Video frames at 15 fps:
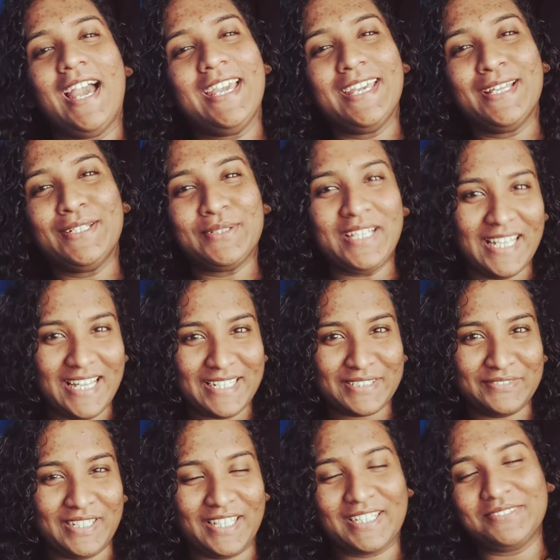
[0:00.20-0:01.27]
ஹாய் ஹலோ
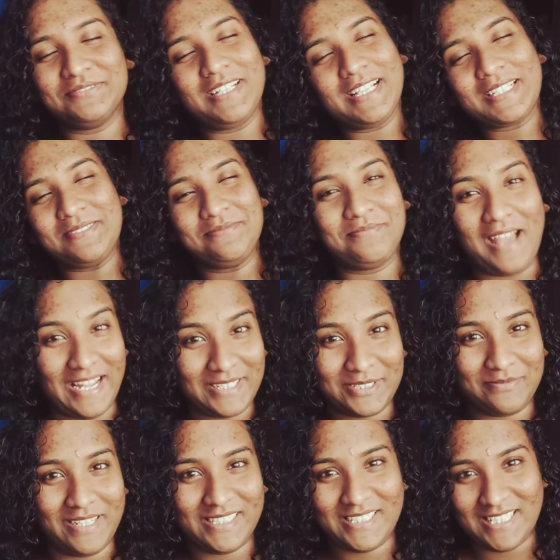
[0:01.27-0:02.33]
எல்லாருக்கும் வணக்கம் வெல்கம் பேக் டு
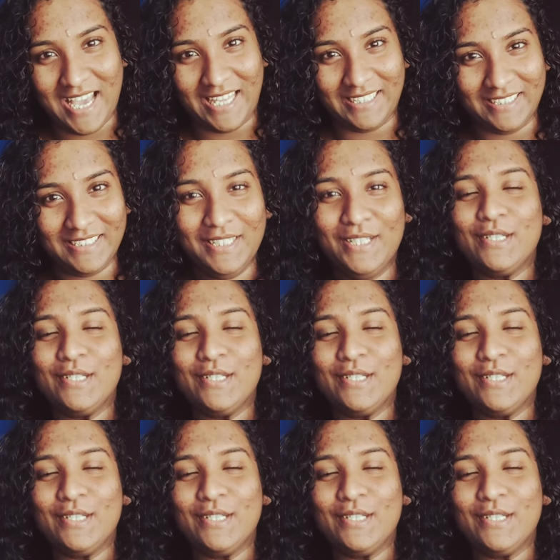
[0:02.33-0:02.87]
மை சேனல்